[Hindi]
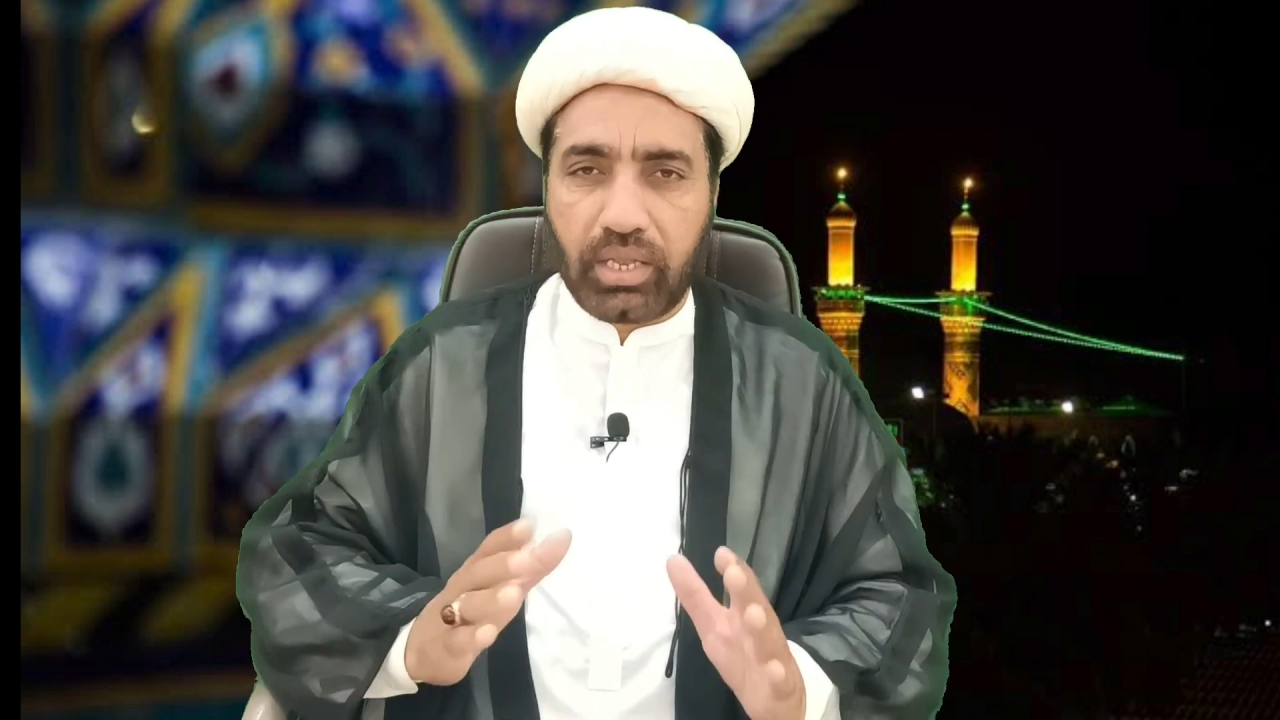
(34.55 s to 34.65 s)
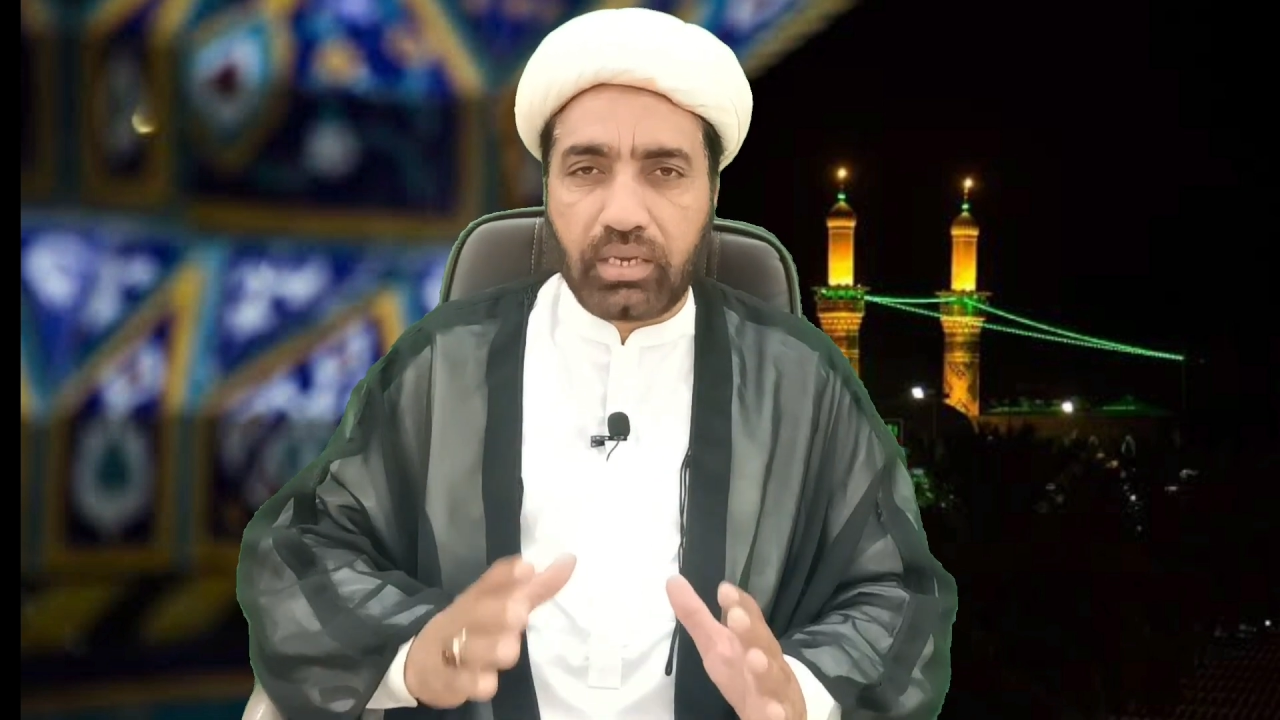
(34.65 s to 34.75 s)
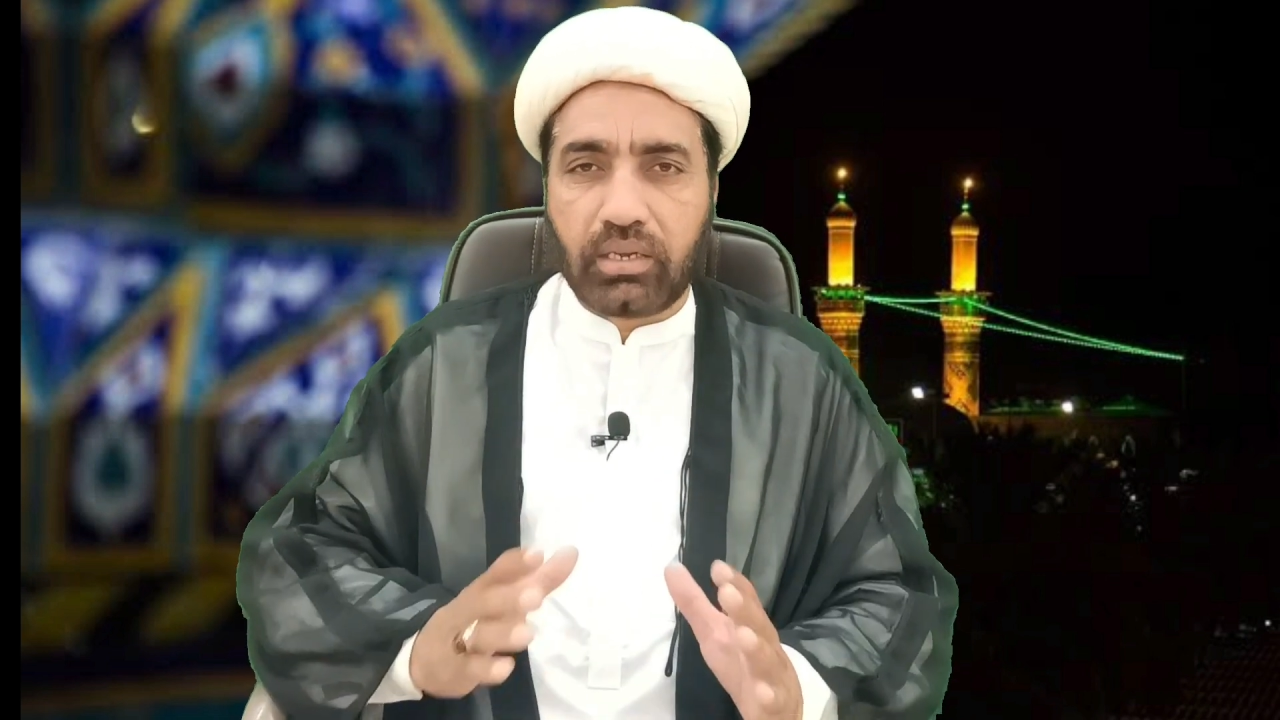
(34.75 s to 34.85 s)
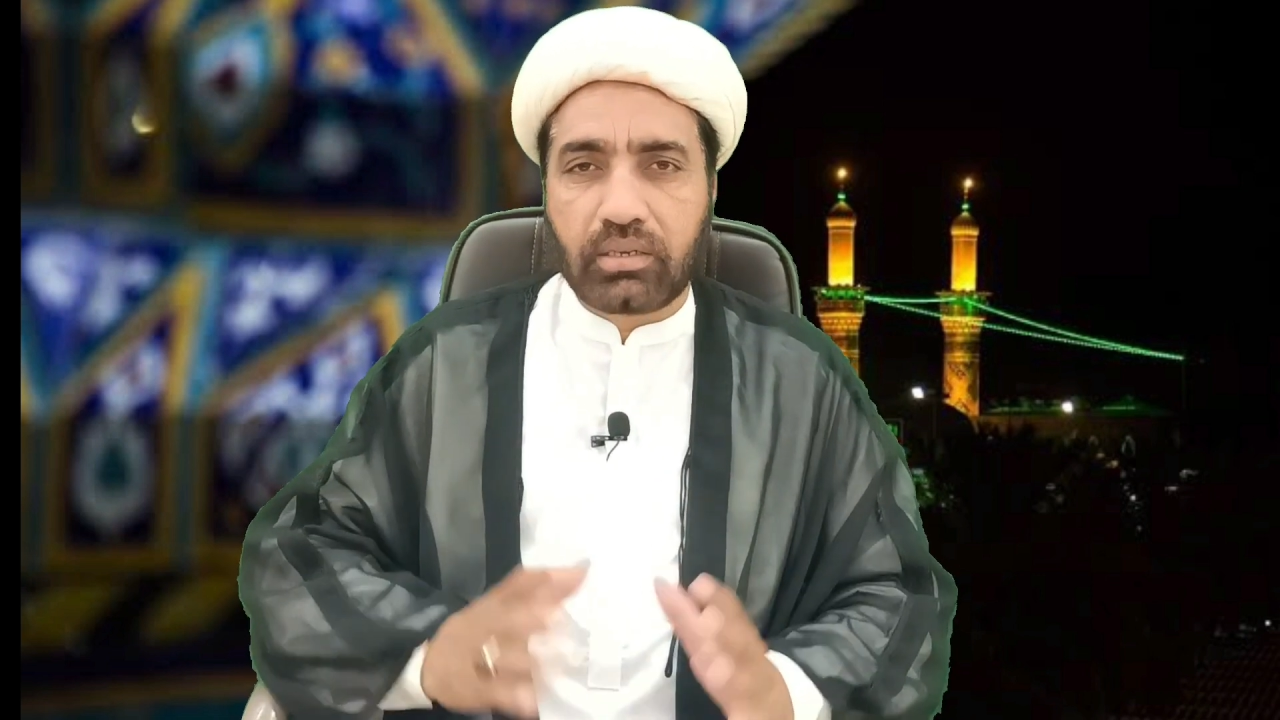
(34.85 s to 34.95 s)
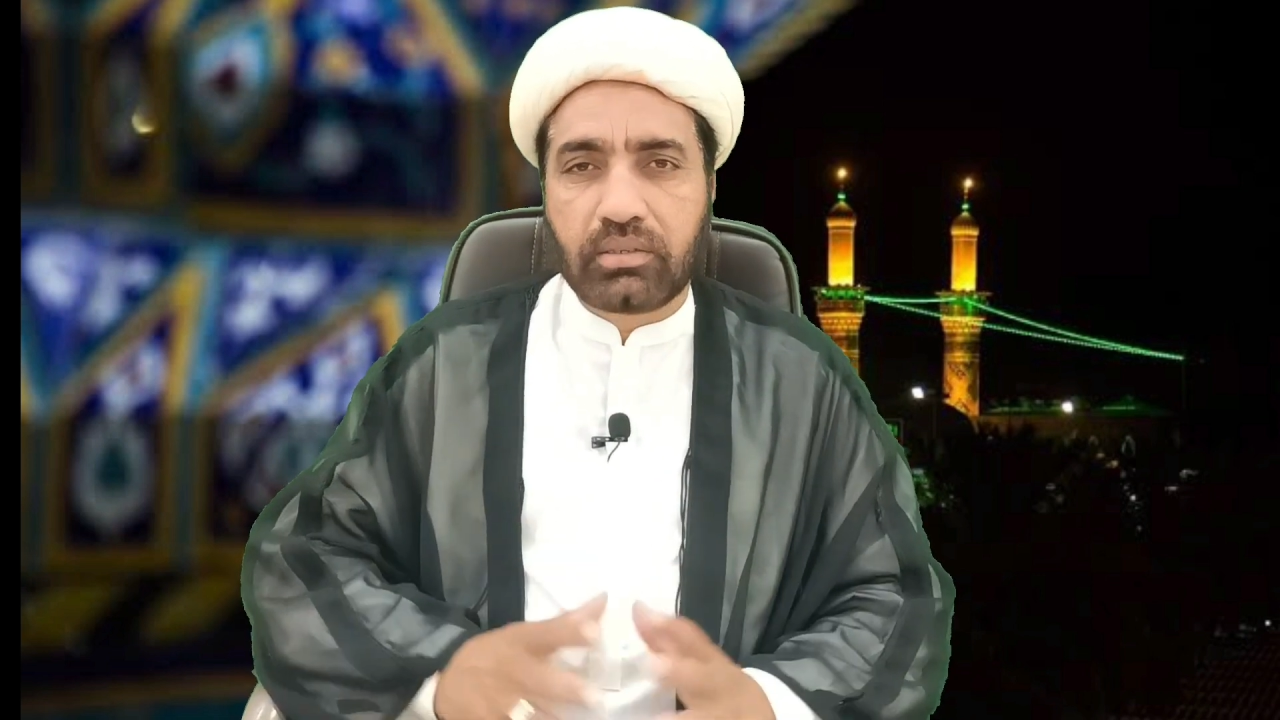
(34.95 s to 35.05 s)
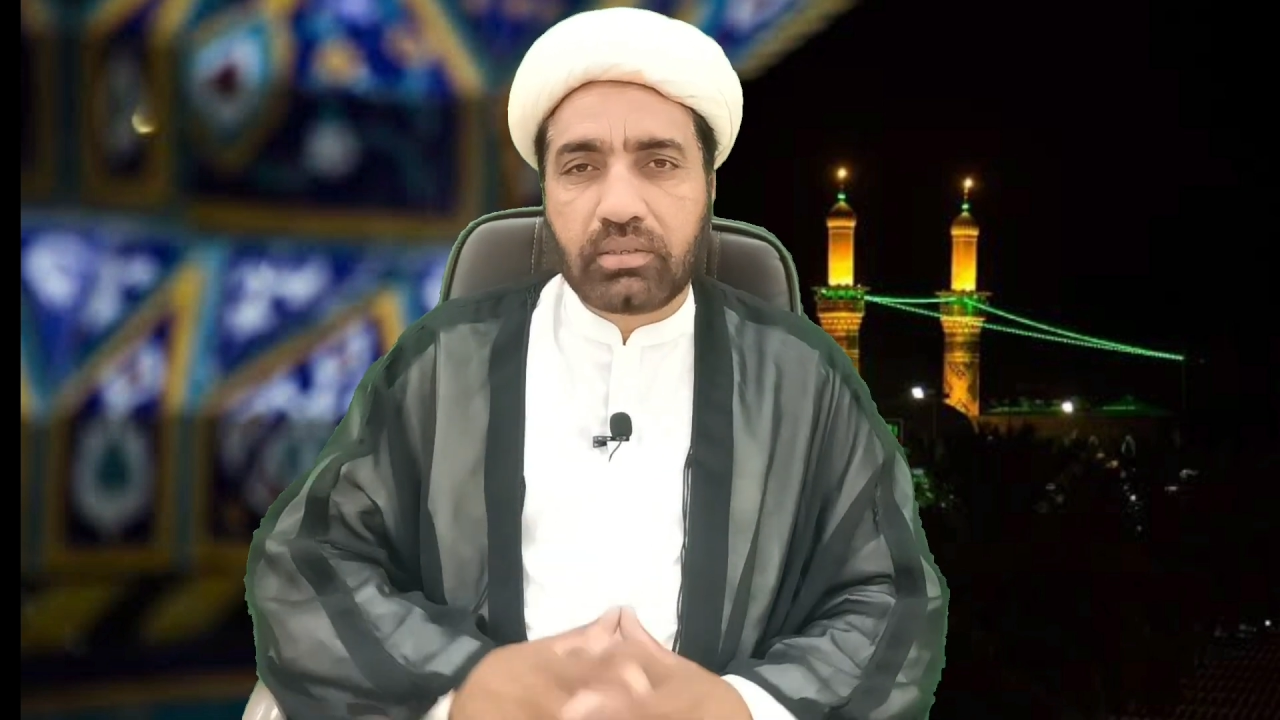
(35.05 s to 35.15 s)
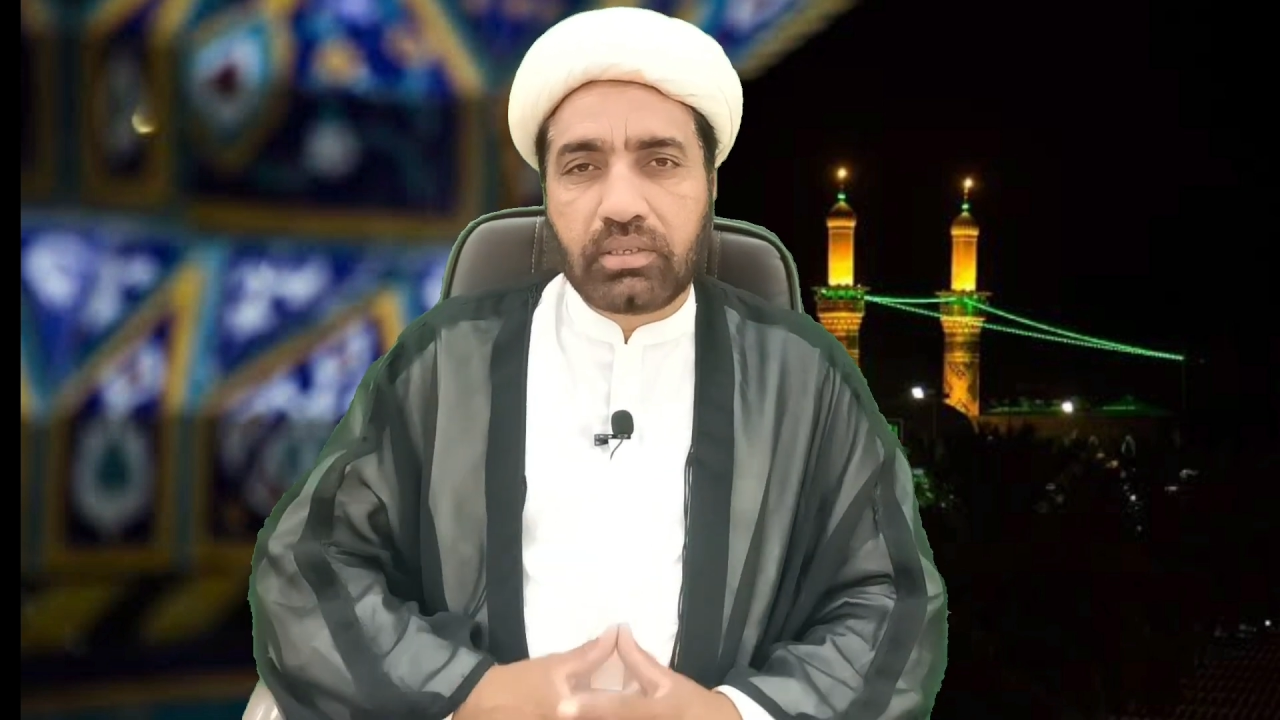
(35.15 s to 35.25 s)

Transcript: है ना